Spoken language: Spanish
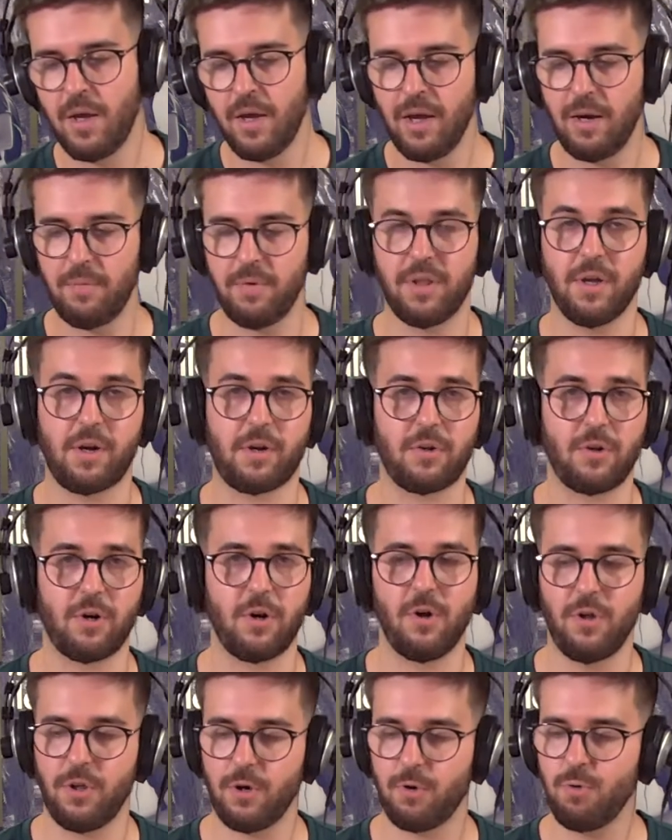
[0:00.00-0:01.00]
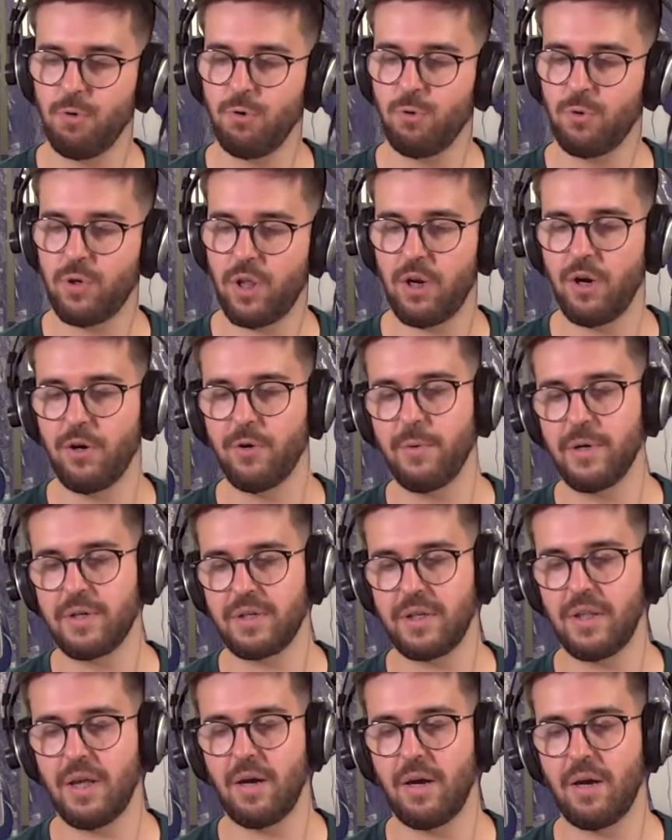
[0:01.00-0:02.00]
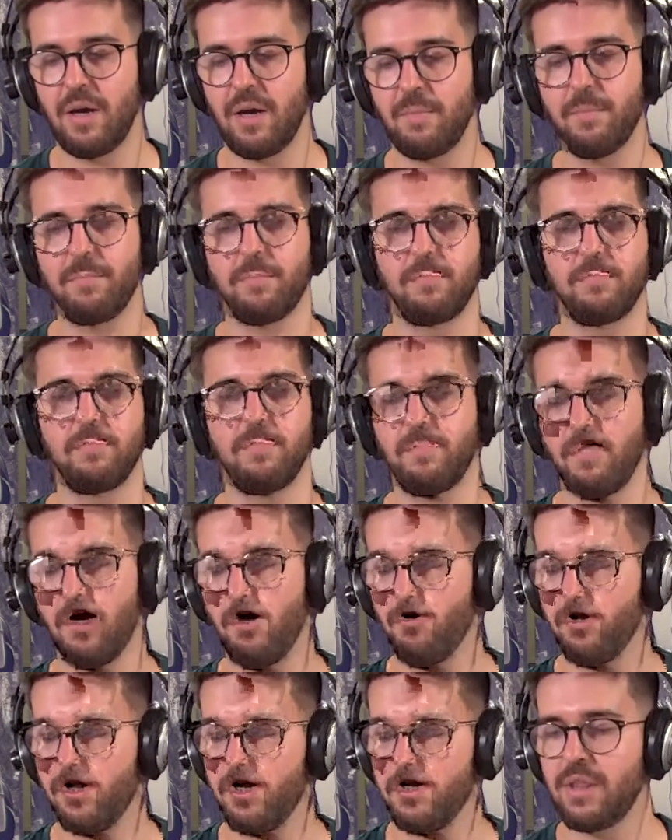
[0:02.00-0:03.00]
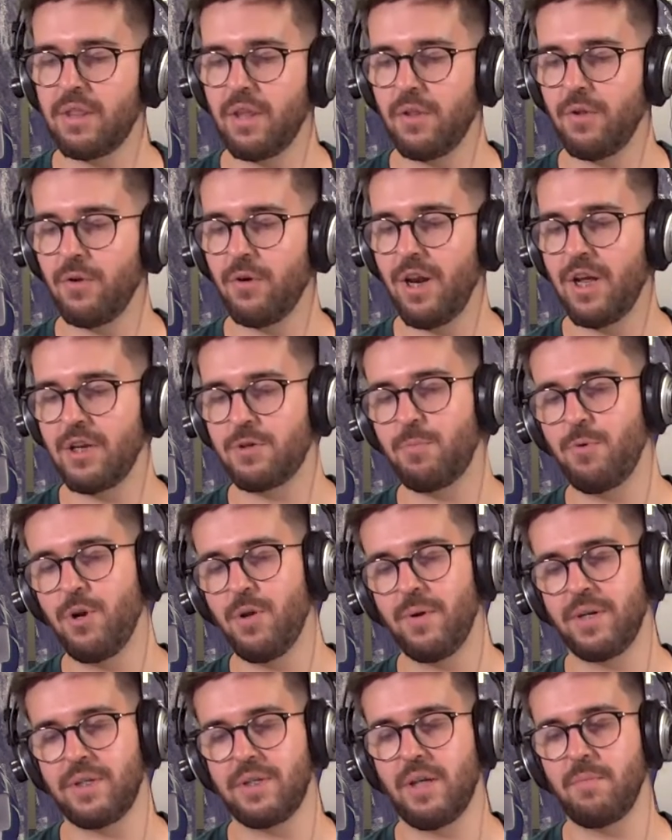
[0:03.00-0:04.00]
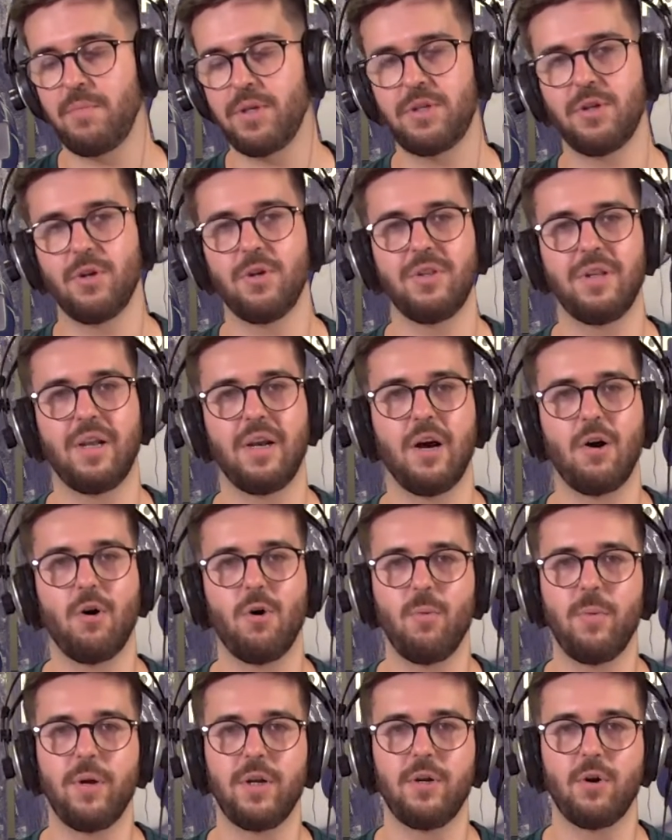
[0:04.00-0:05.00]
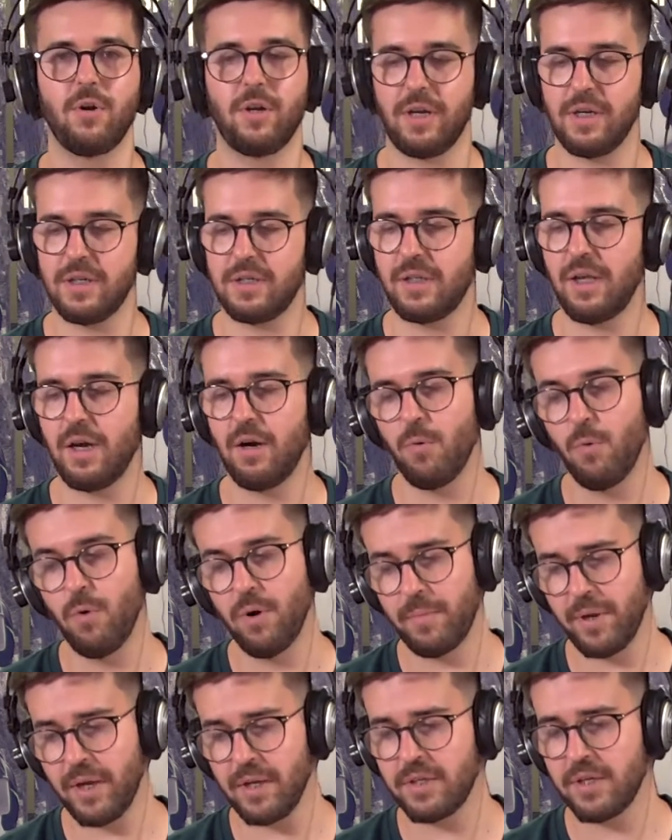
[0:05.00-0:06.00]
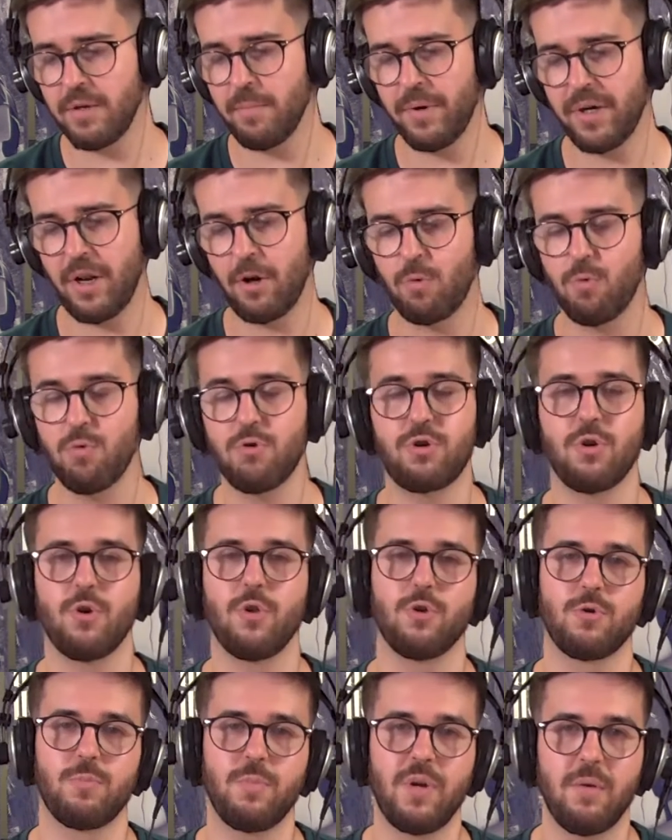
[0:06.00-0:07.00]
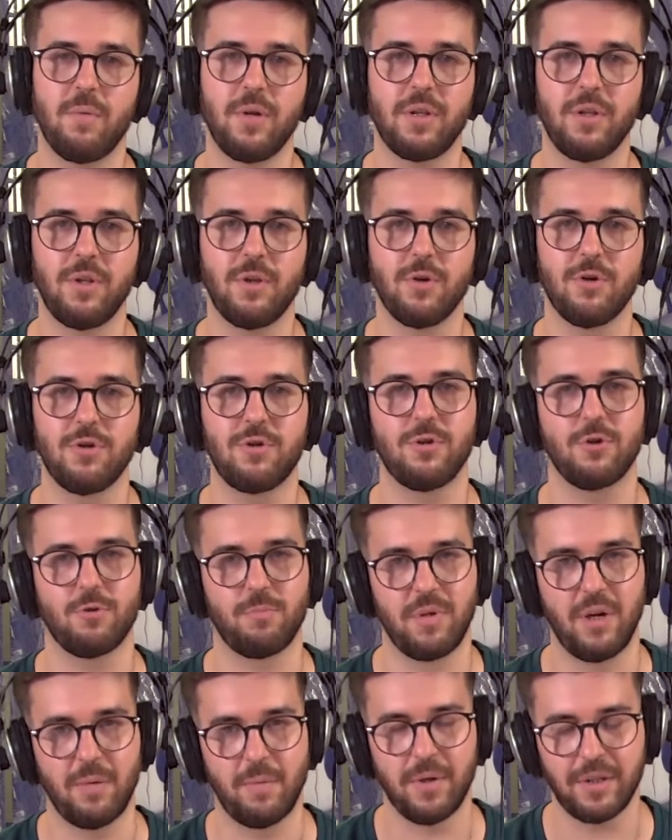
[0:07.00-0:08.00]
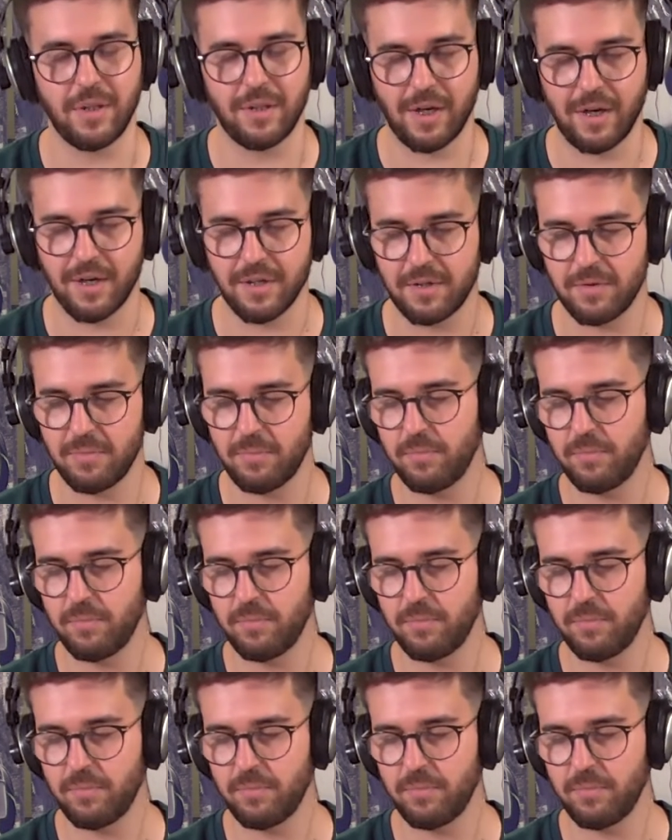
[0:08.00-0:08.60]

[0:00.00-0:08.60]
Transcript: El Vicerrectorado de Cultura de la Universidad Miguel Hernández ha organizado las pruebas de admisión de la joven orquesta UMH para el curso 2022-2023.